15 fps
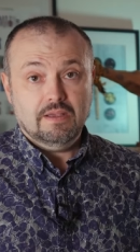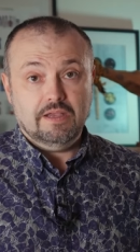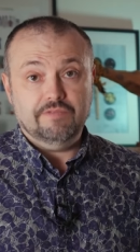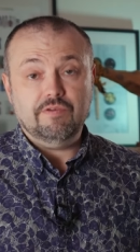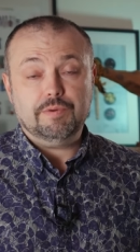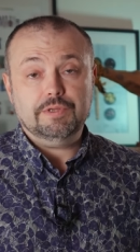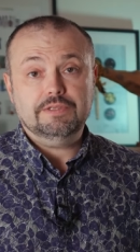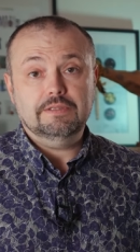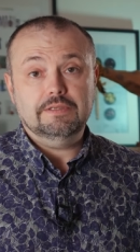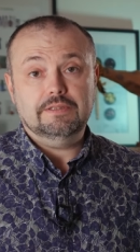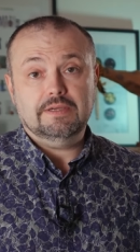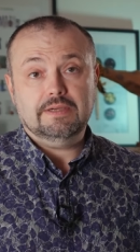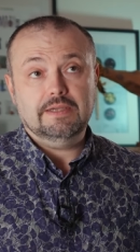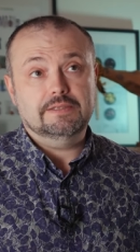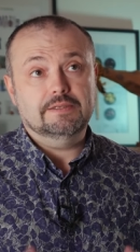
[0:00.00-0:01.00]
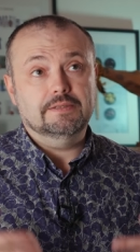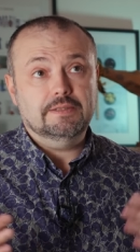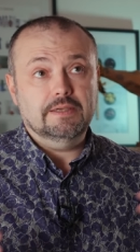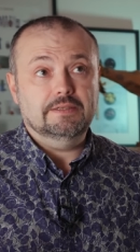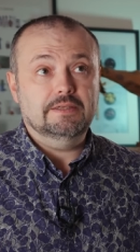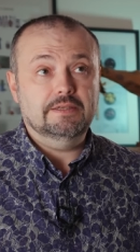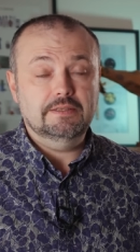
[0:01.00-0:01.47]
А 2% это такая
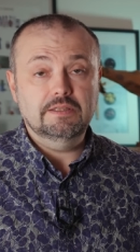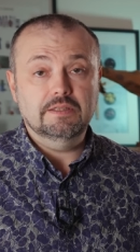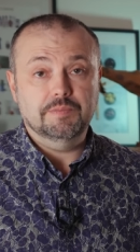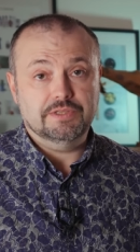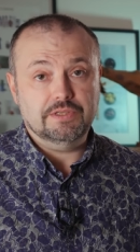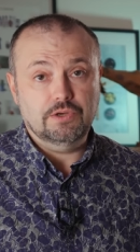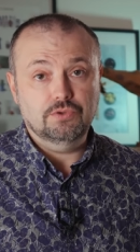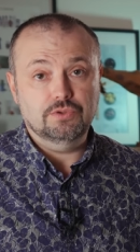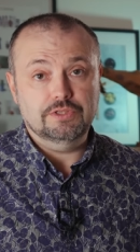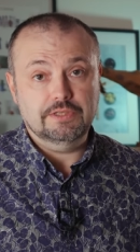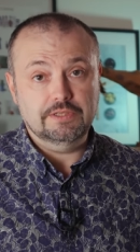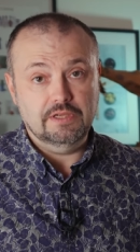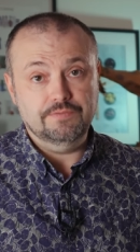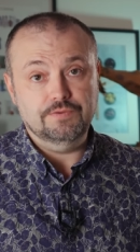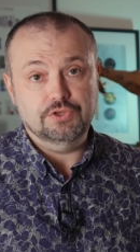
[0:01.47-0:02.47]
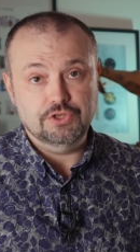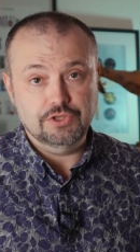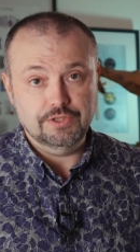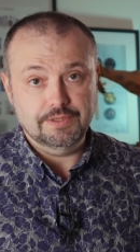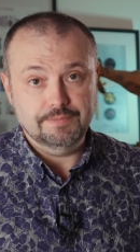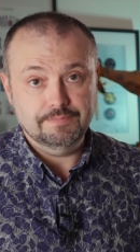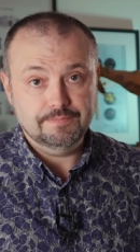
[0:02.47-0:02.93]
золотая середина по солености для
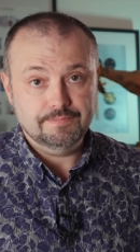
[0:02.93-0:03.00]
ветчины.